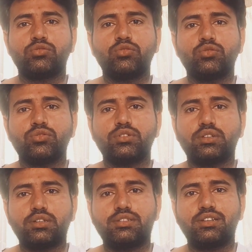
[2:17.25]
तो
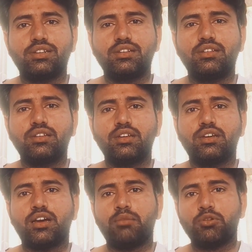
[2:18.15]
इसलिए
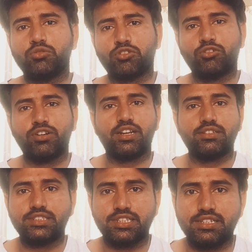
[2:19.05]
हमें उनको
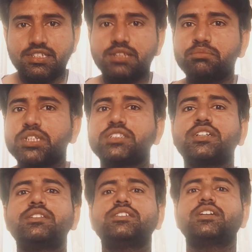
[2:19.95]
खराज तहसीन
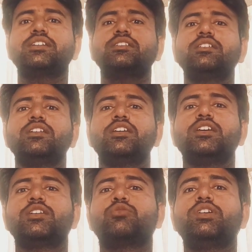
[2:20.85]
पेश करनी चाहिए
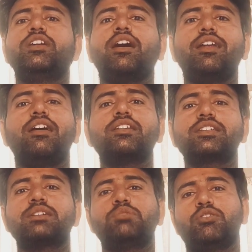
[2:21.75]
कोई इन
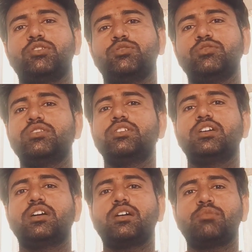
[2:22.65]
हालात के बावजूद
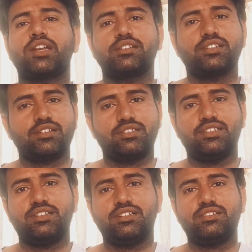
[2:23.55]
हमारा
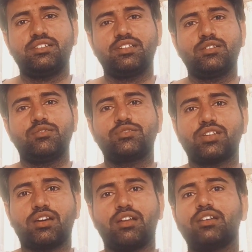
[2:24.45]
साथ दे रहे हैं
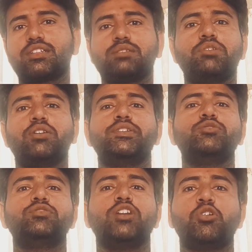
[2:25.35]
उस हालात के
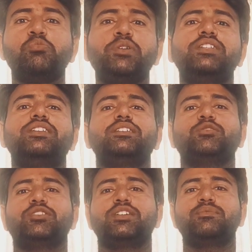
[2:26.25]
बावजूद ना उम्मीद
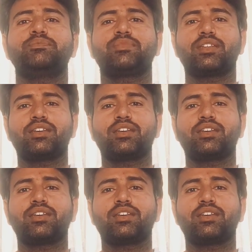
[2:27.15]
नहीं होते